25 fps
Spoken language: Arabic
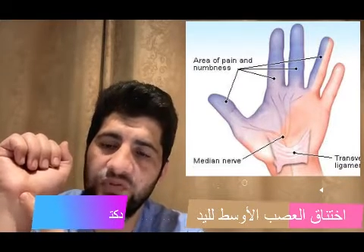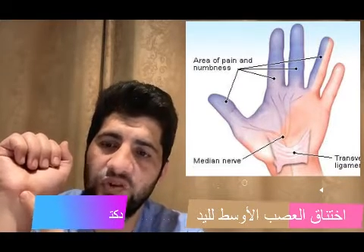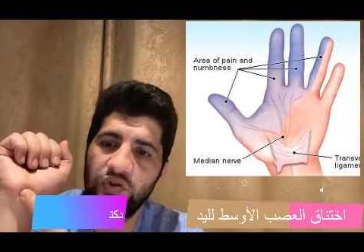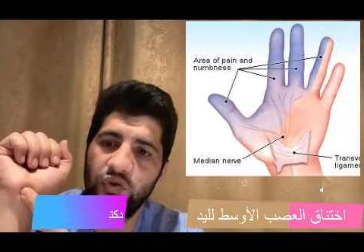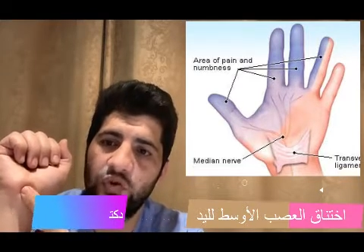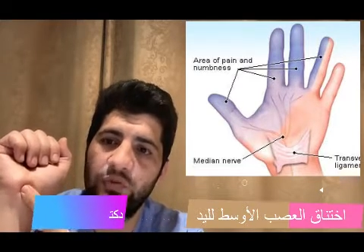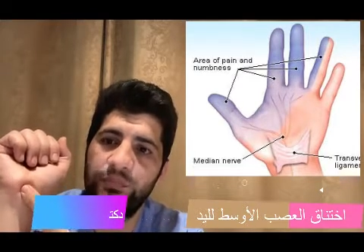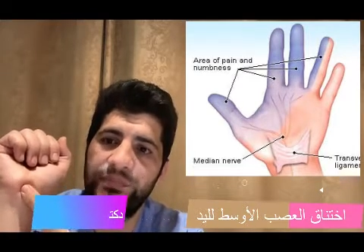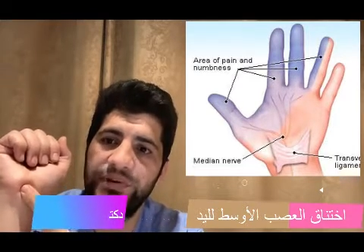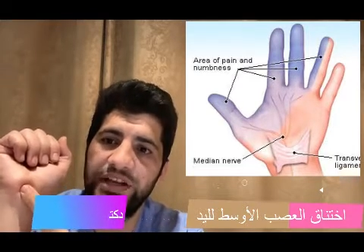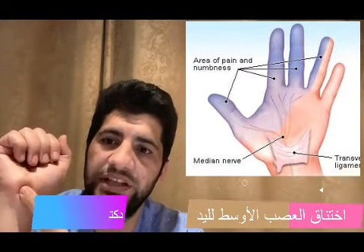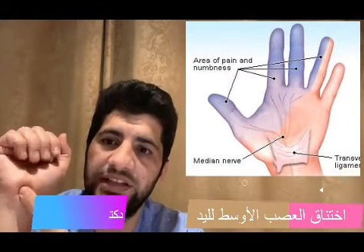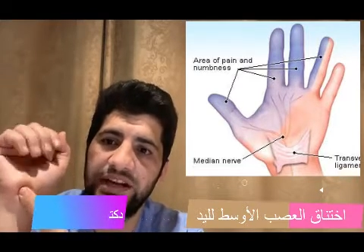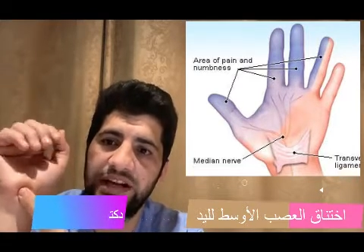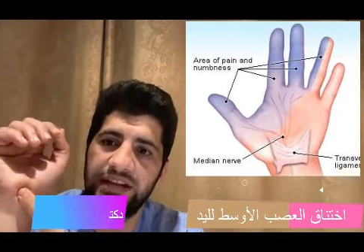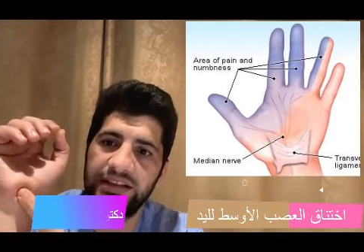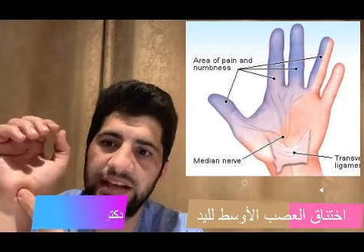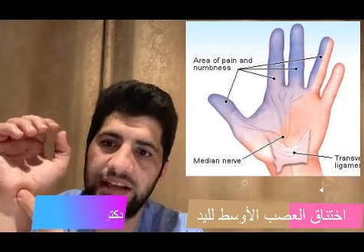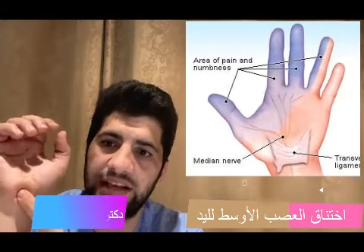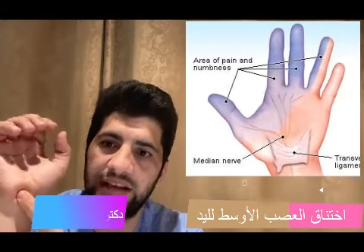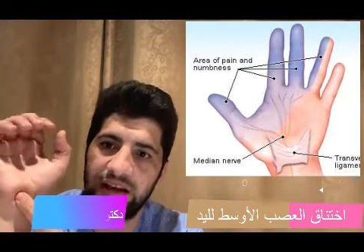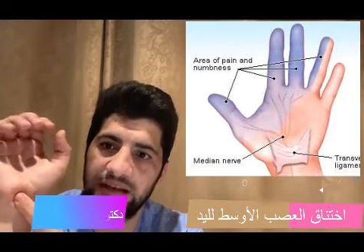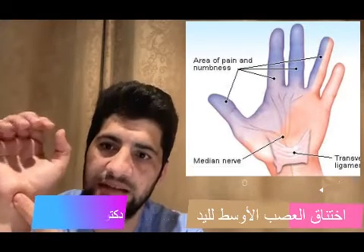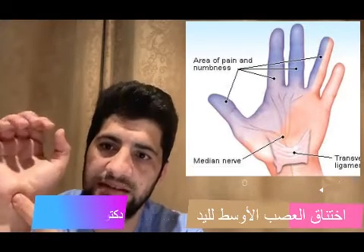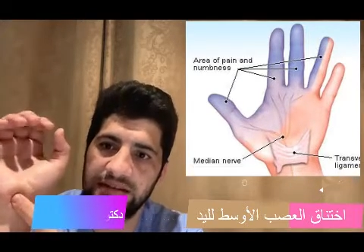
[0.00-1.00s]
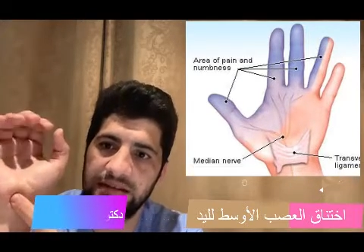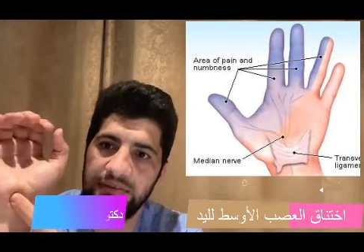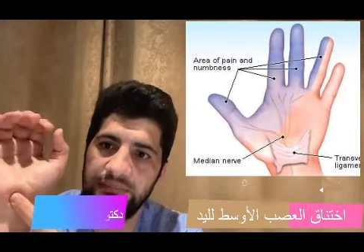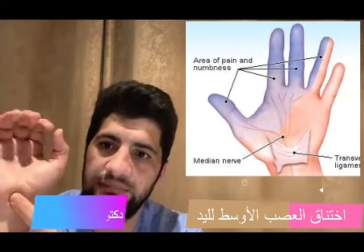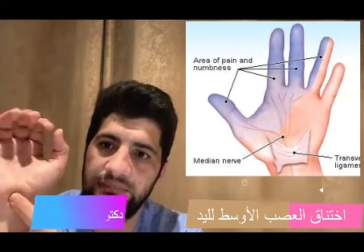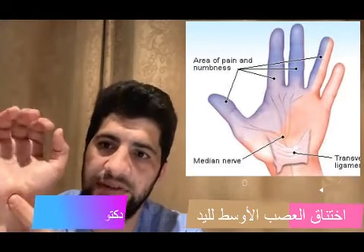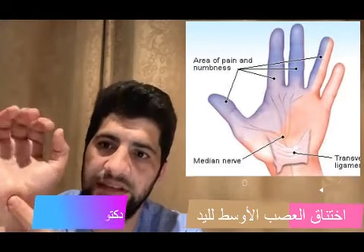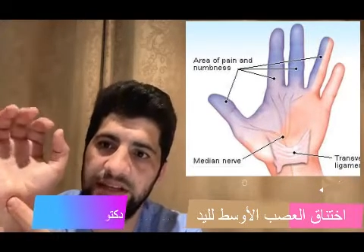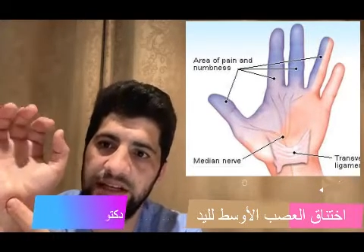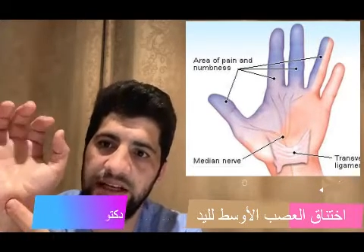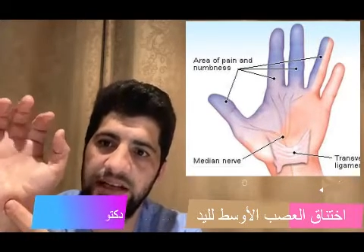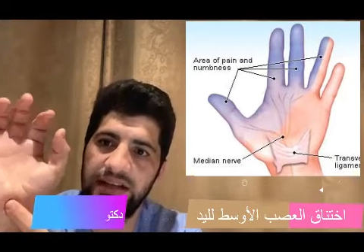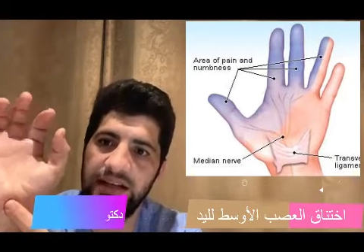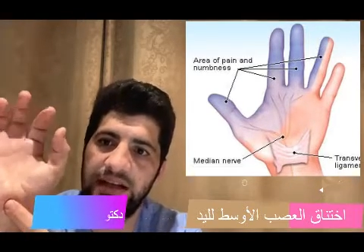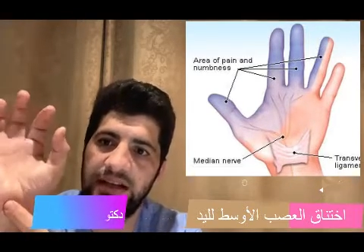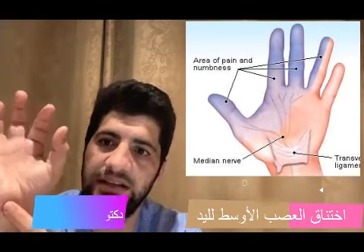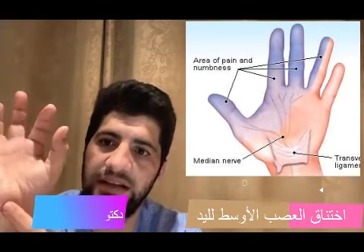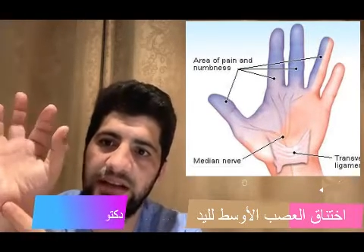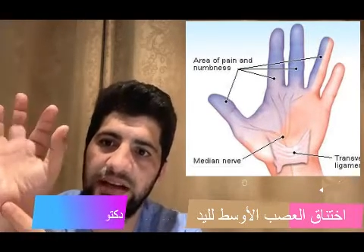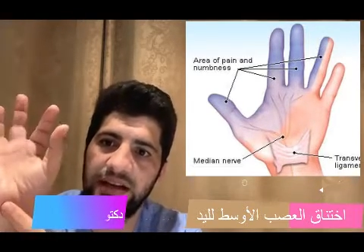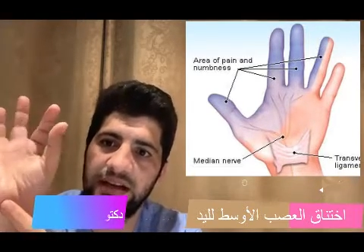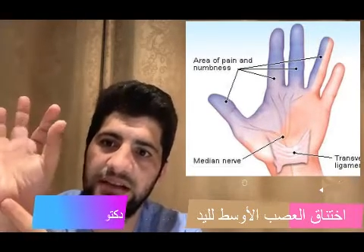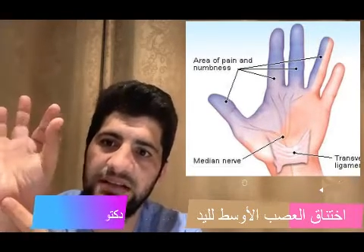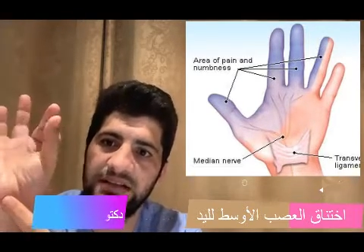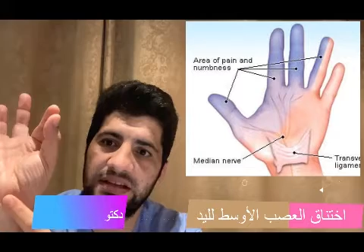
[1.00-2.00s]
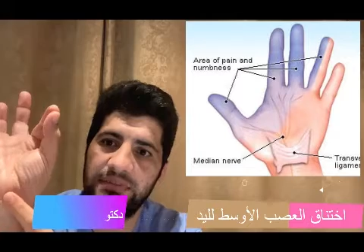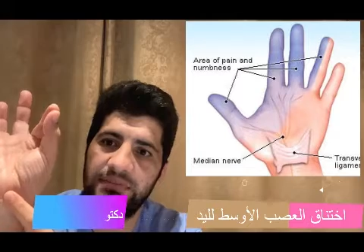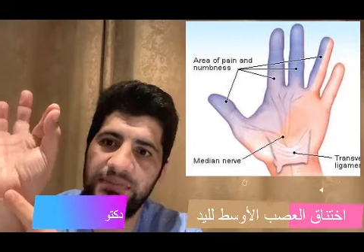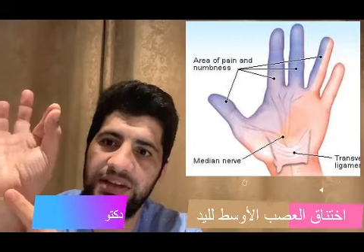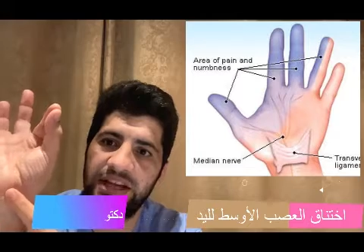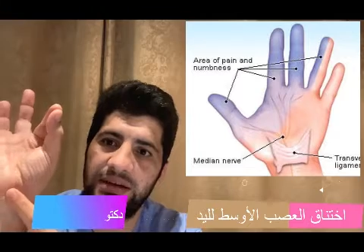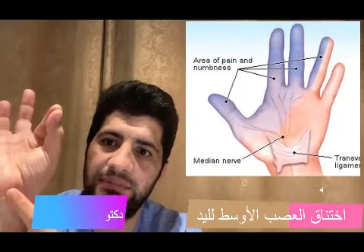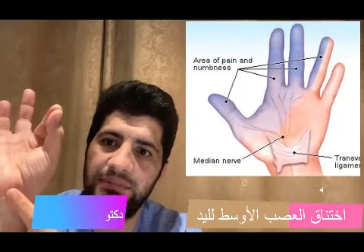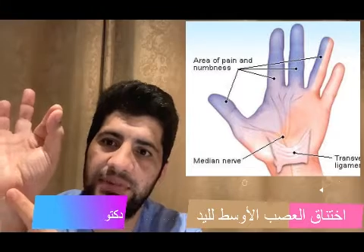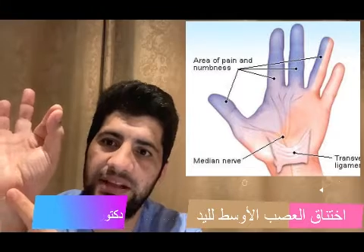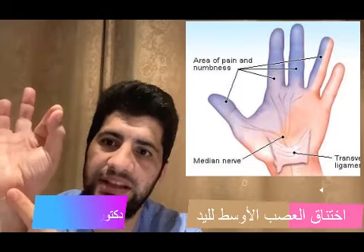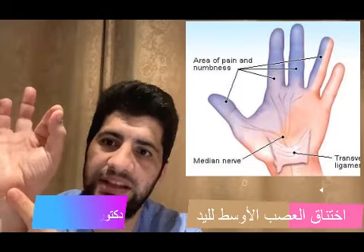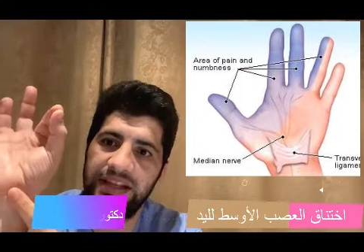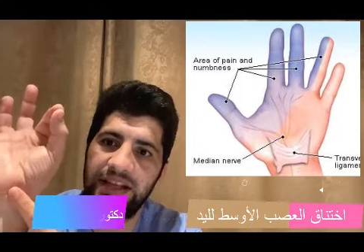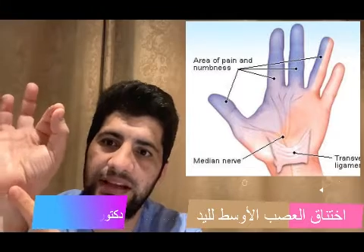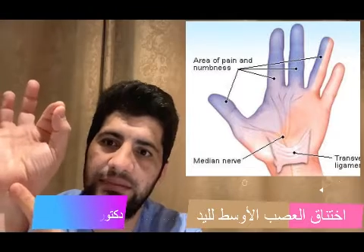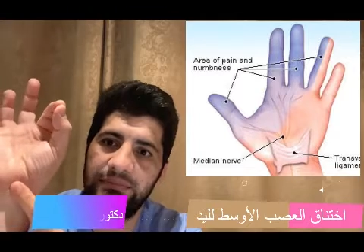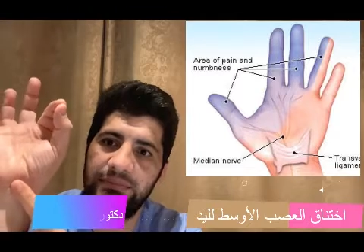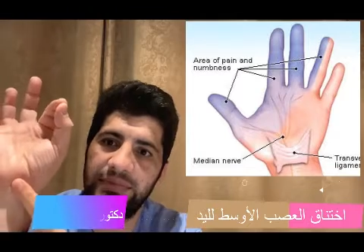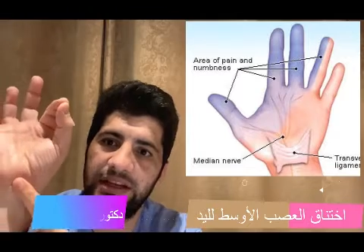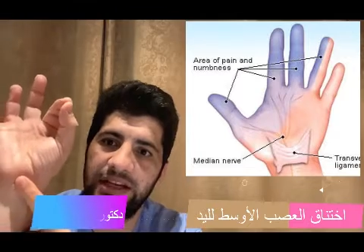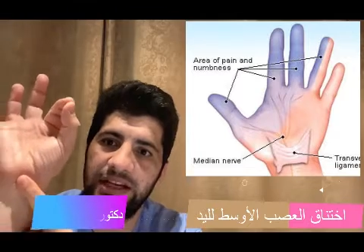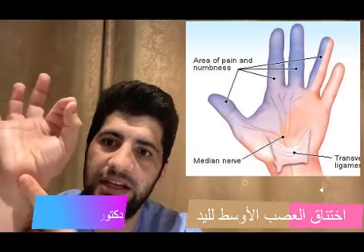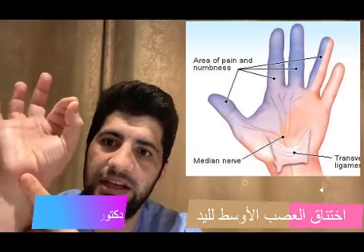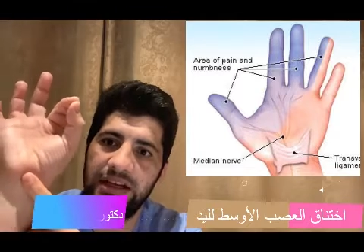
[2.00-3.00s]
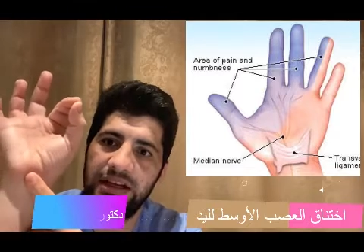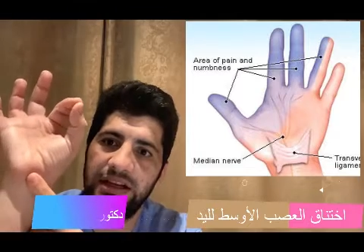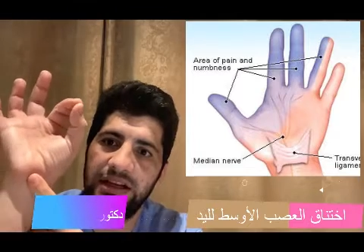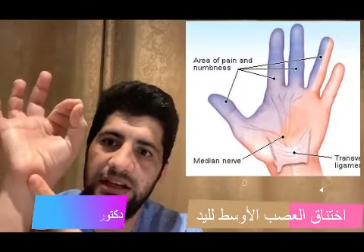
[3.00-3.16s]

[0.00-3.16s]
وبيضغط على العصب يضغط على العصب يعمل تنميل